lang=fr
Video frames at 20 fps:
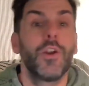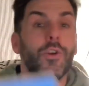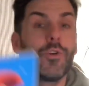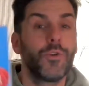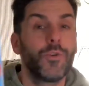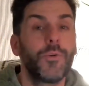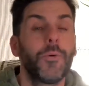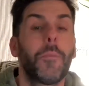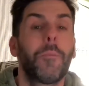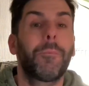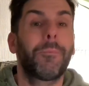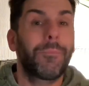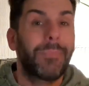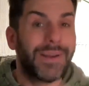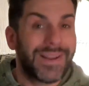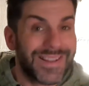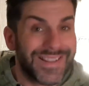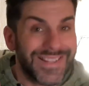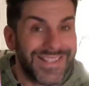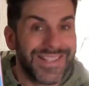le
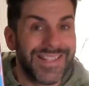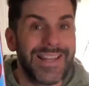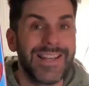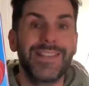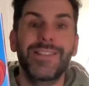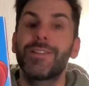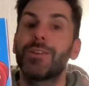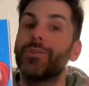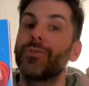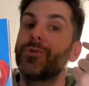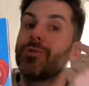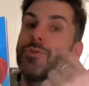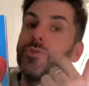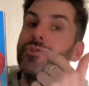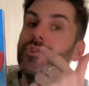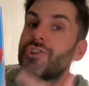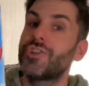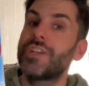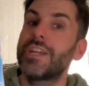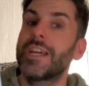Princesse de
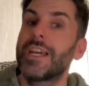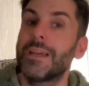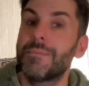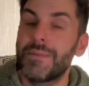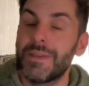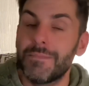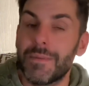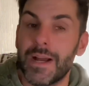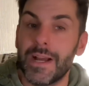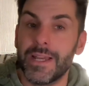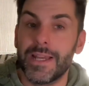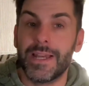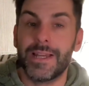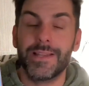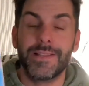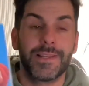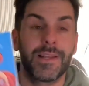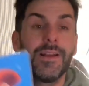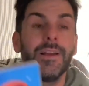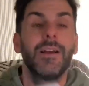Jérémy
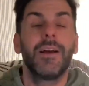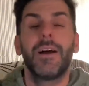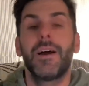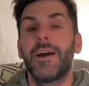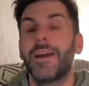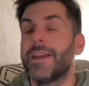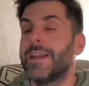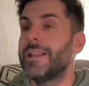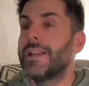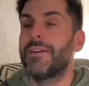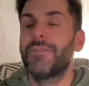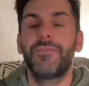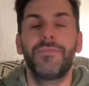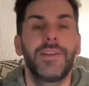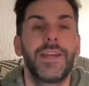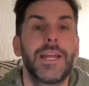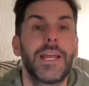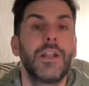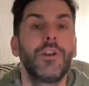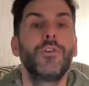Mariez. Hein. il a
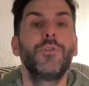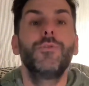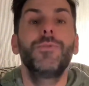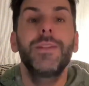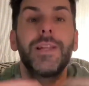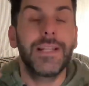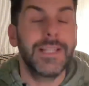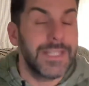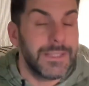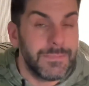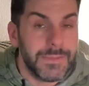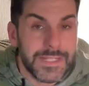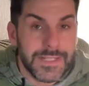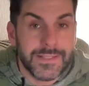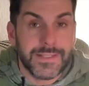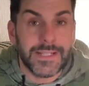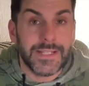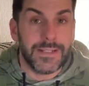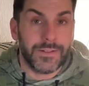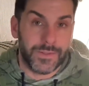fait
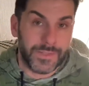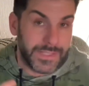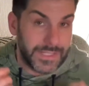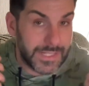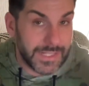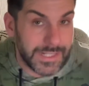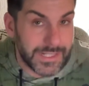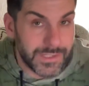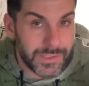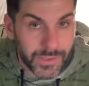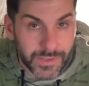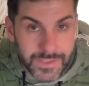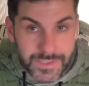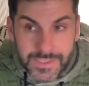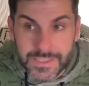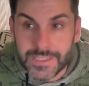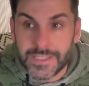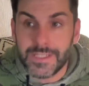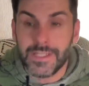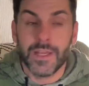l'unanimité lorsqu'il est
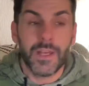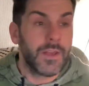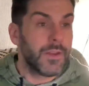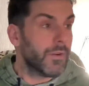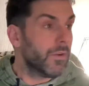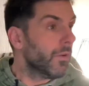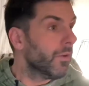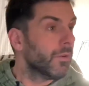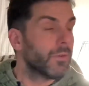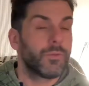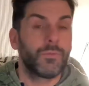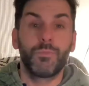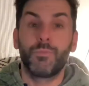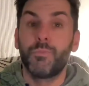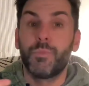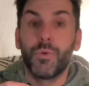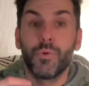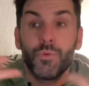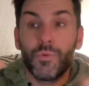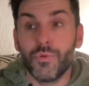sorti. Euh,
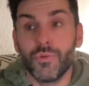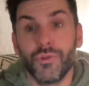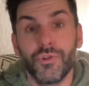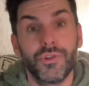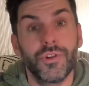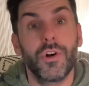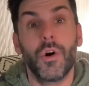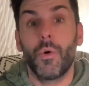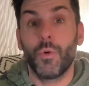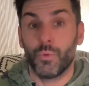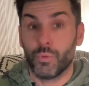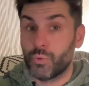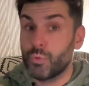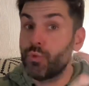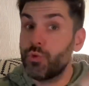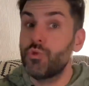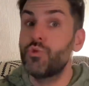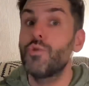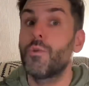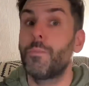beaucoup de gens ont
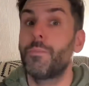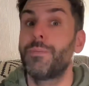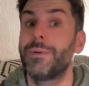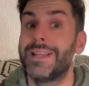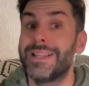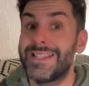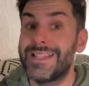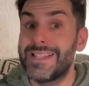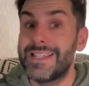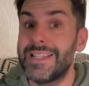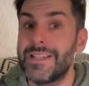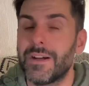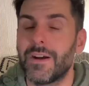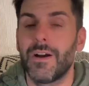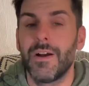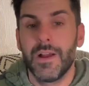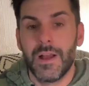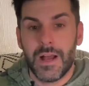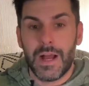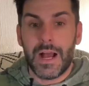toujours plaisir
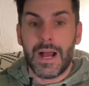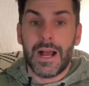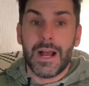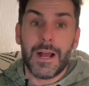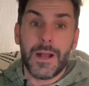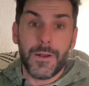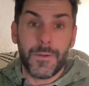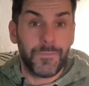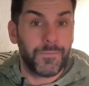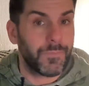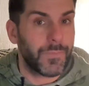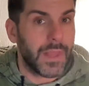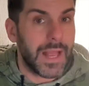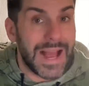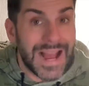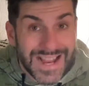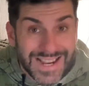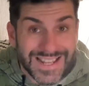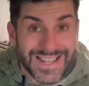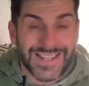à
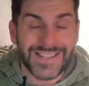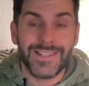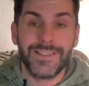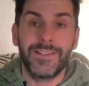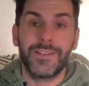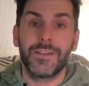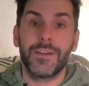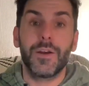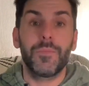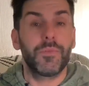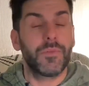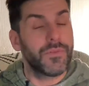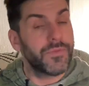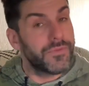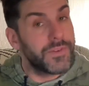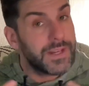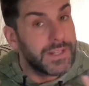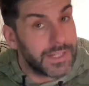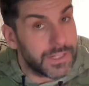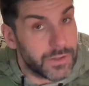aller à l'intérieur pour
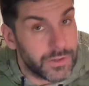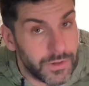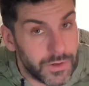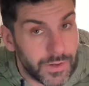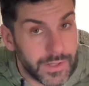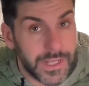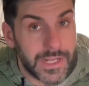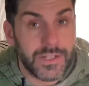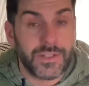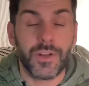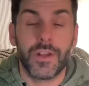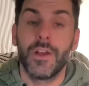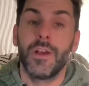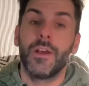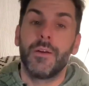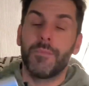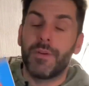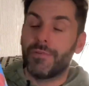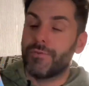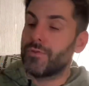faire les coloriages.
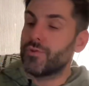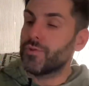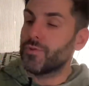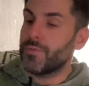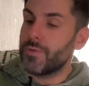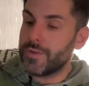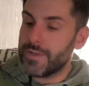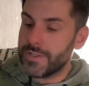Mais franchement,